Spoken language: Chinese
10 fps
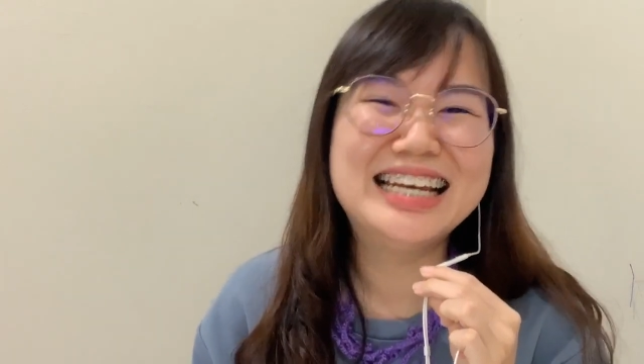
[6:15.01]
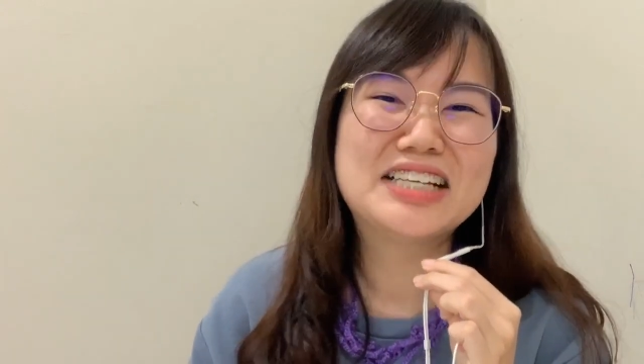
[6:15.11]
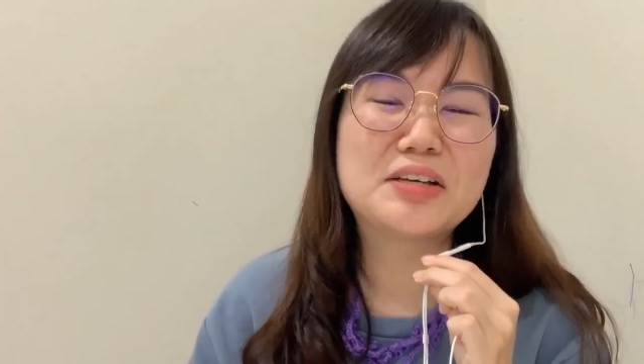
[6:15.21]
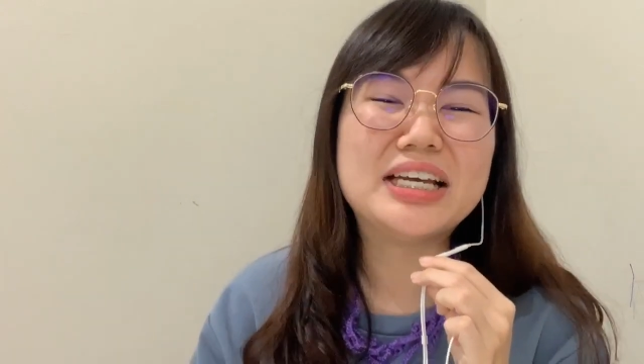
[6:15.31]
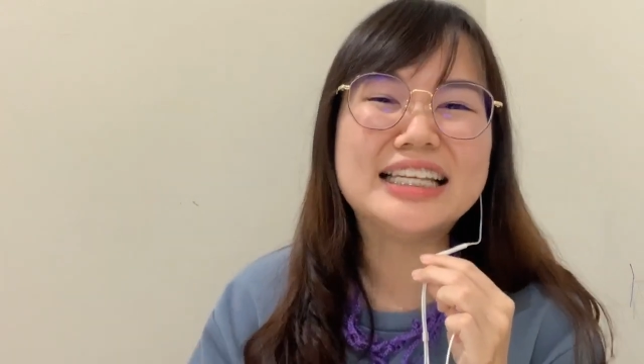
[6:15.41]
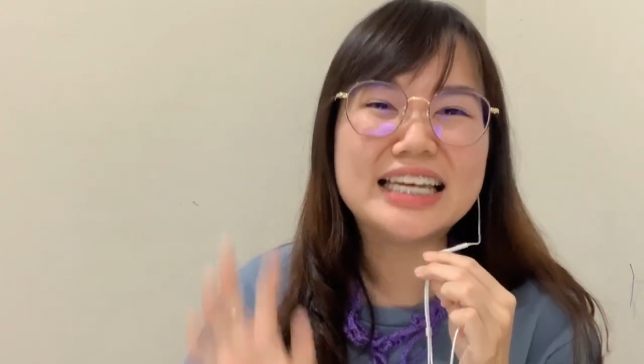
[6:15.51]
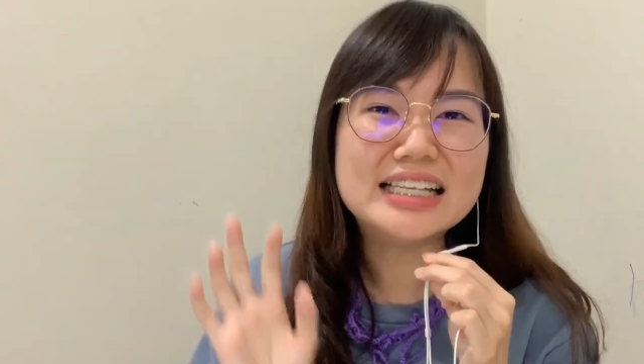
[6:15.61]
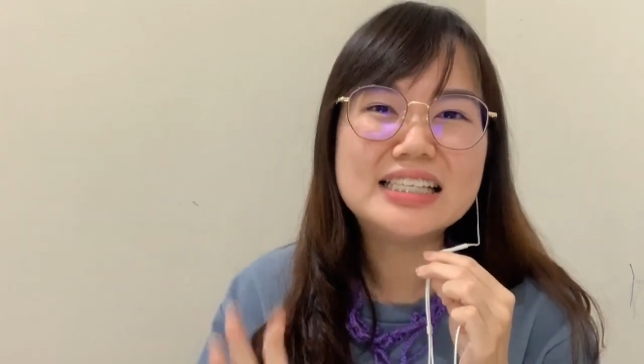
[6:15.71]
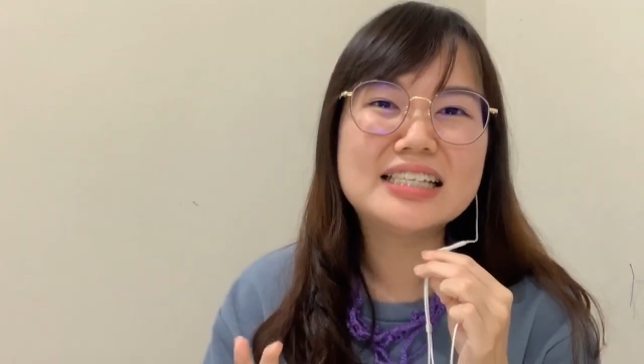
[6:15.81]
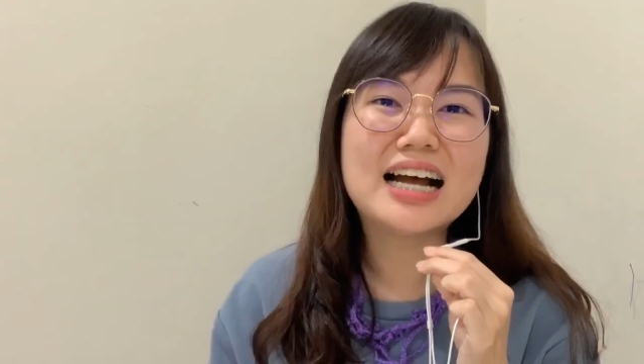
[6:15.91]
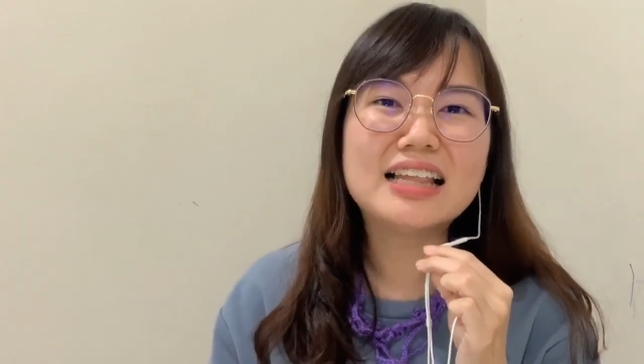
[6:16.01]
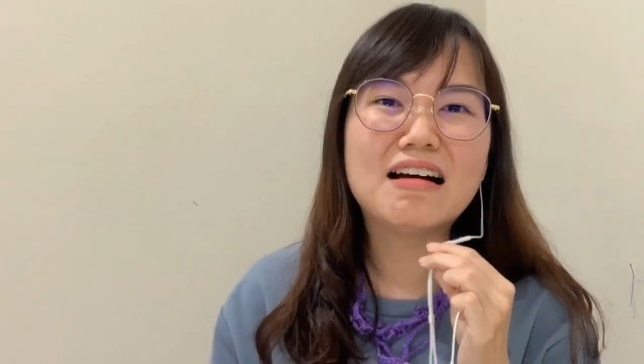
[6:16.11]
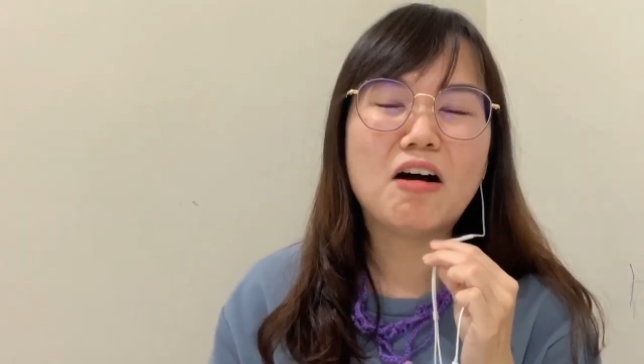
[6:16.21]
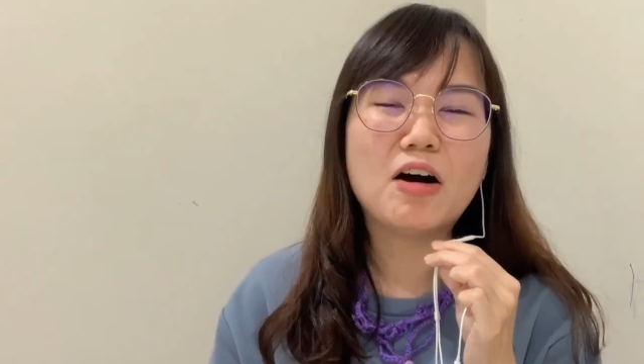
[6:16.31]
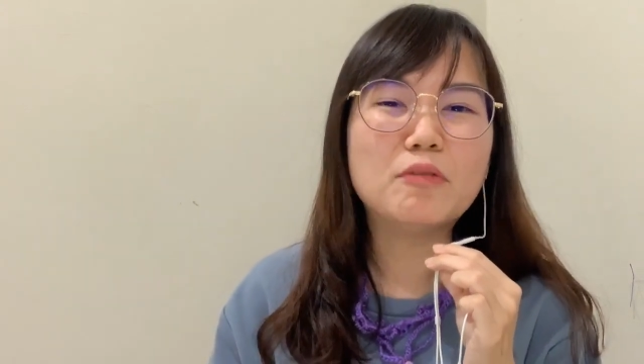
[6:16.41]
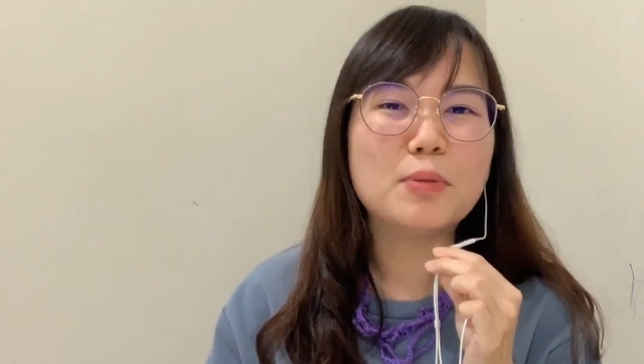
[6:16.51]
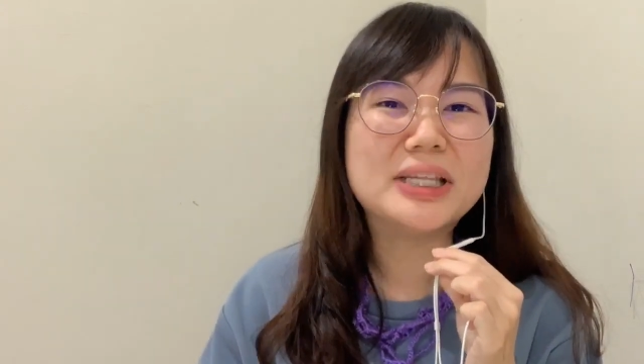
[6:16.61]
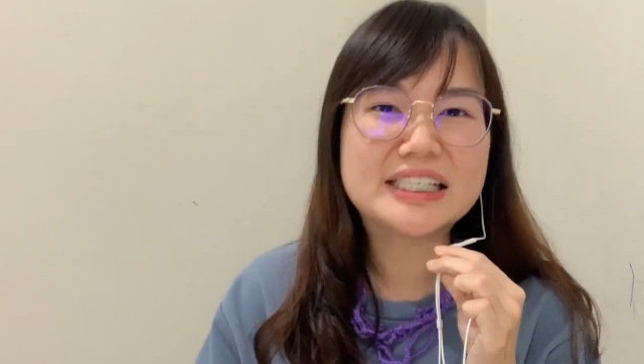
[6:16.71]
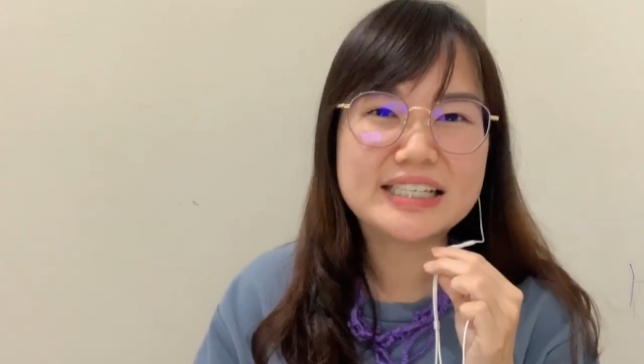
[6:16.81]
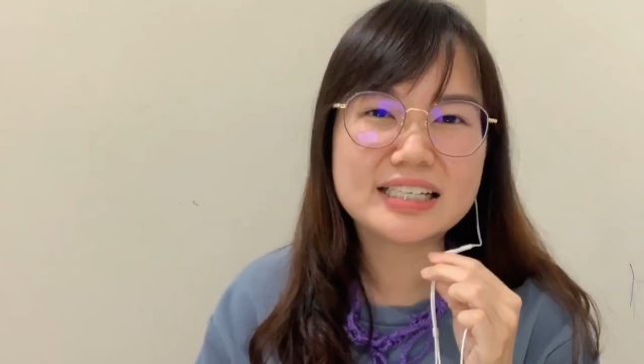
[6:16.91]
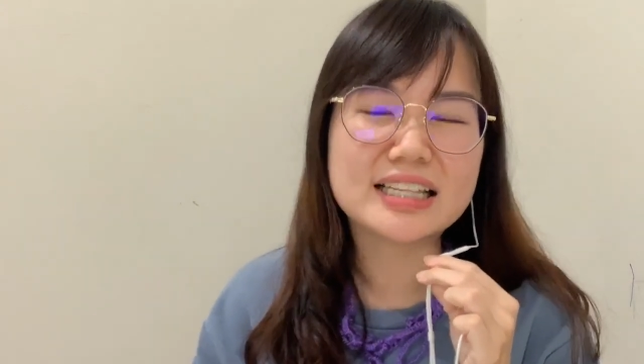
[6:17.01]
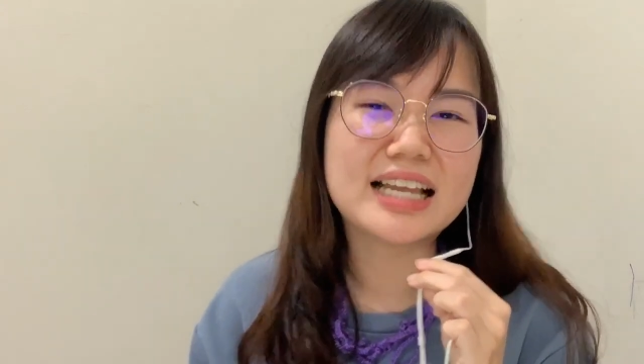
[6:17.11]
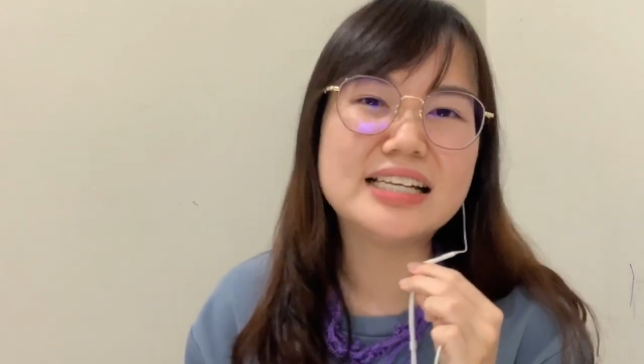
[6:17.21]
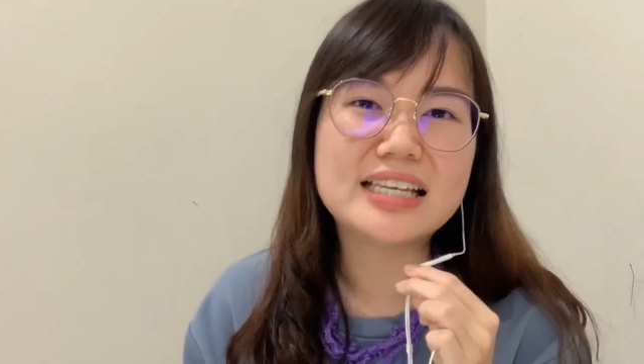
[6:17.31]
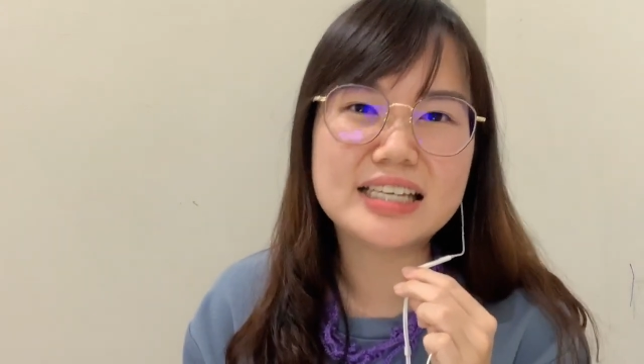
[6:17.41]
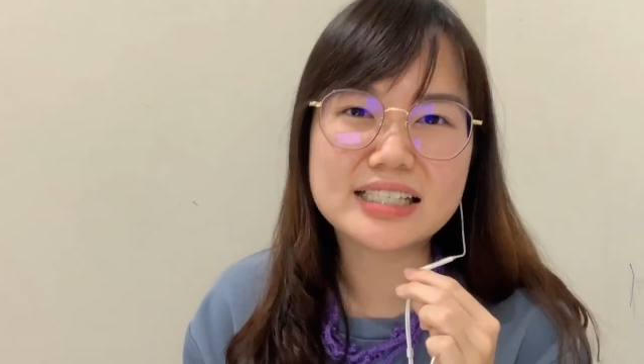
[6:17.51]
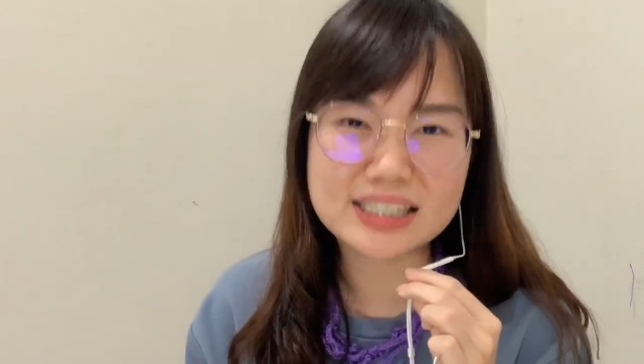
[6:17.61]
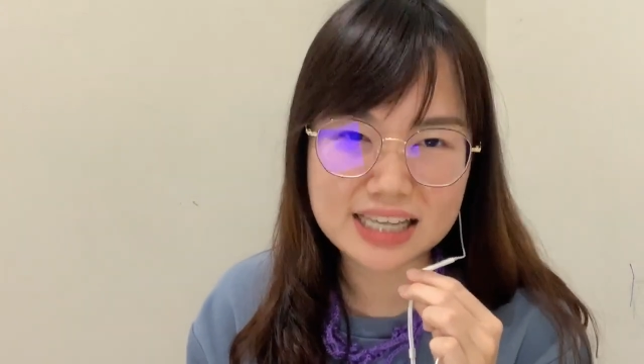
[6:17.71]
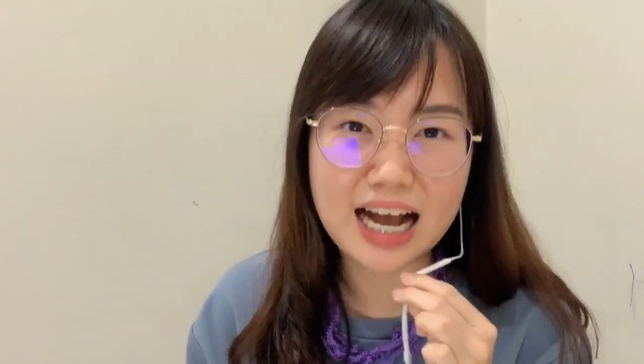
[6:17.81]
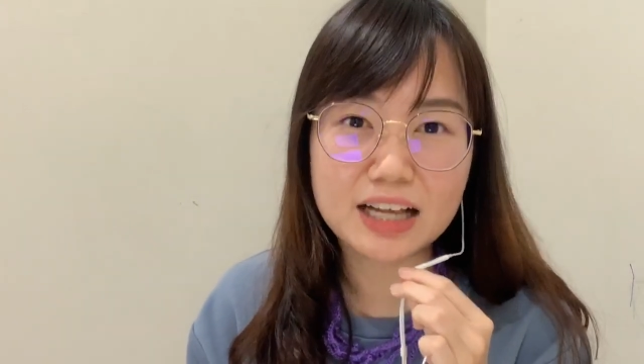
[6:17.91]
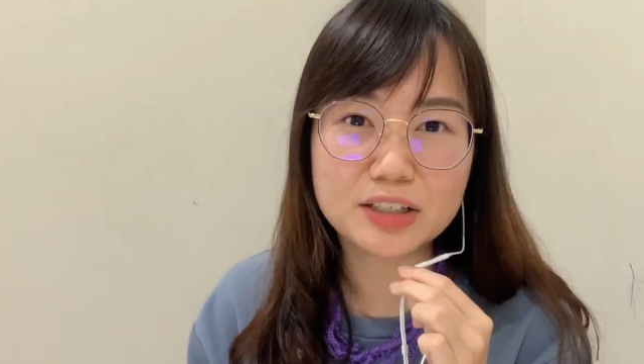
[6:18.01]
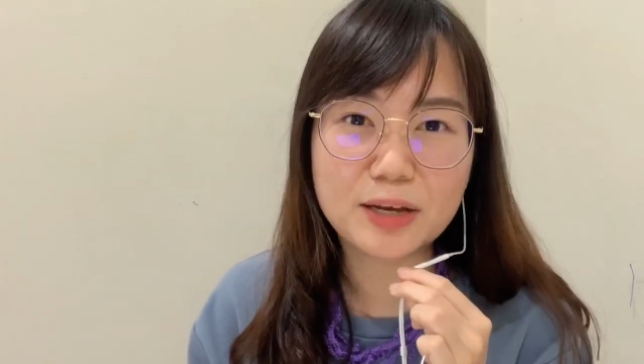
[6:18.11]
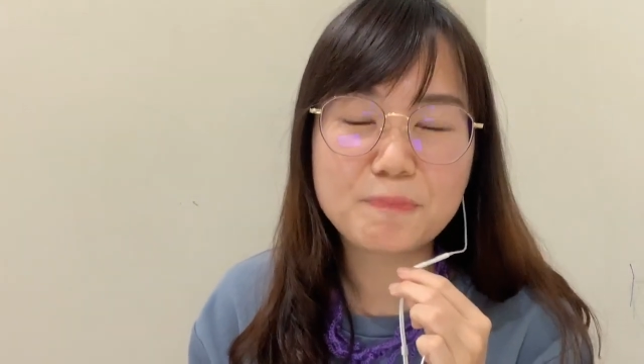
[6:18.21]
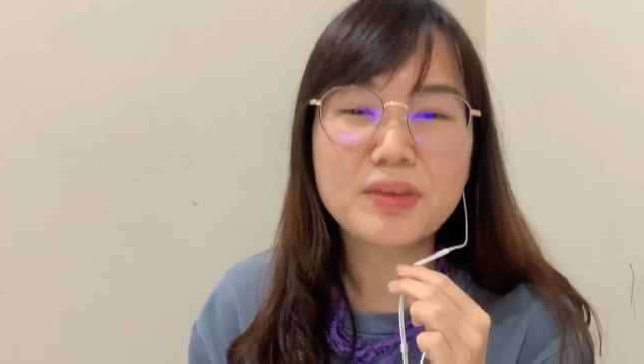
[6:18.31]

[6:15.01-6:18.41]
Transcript: 所以年纪大了哈，我们的新陈代谢也是差的。